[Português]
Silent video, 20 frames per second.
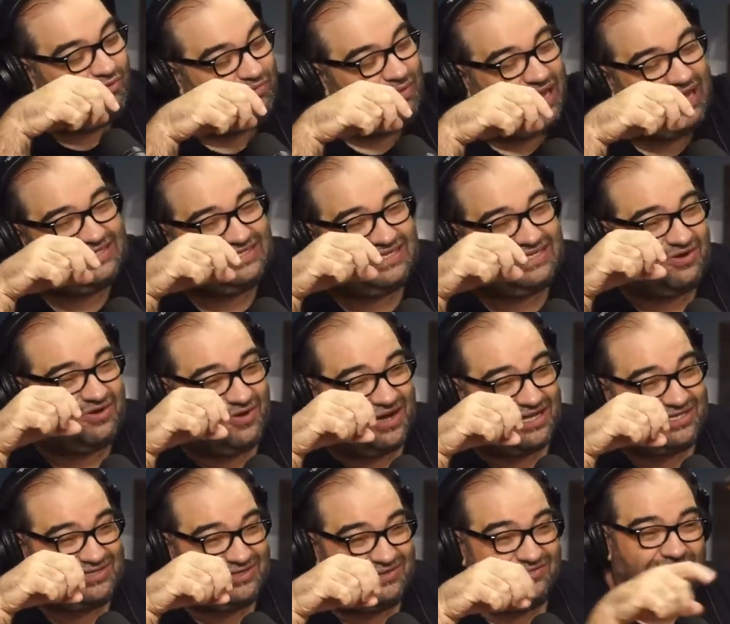pegar esse
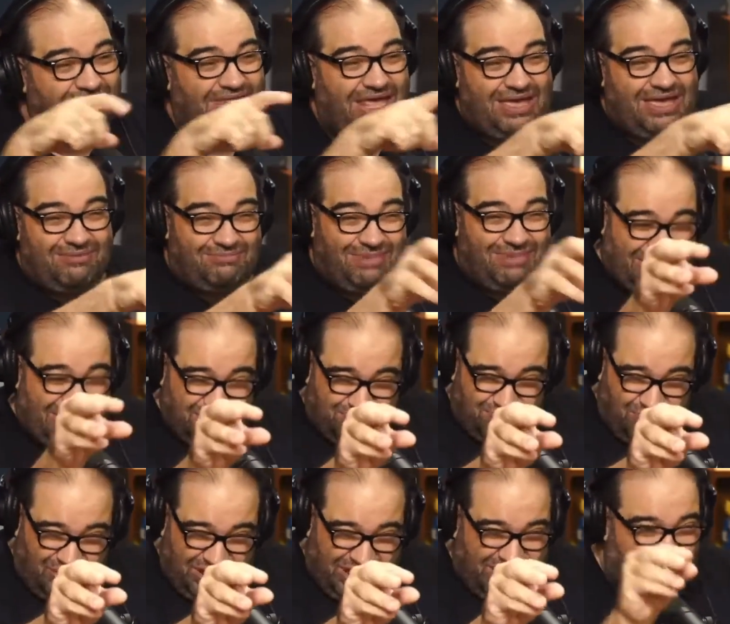negócio, mais um
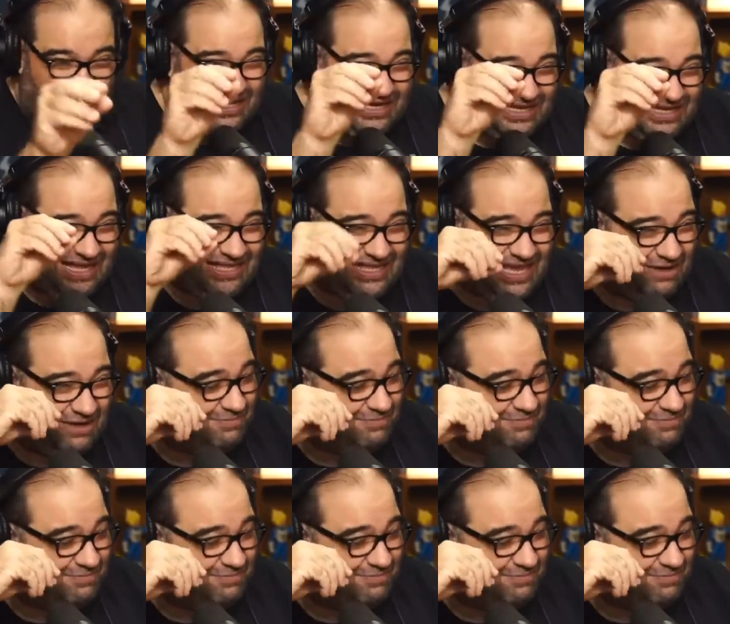pouquinho aqui da Terra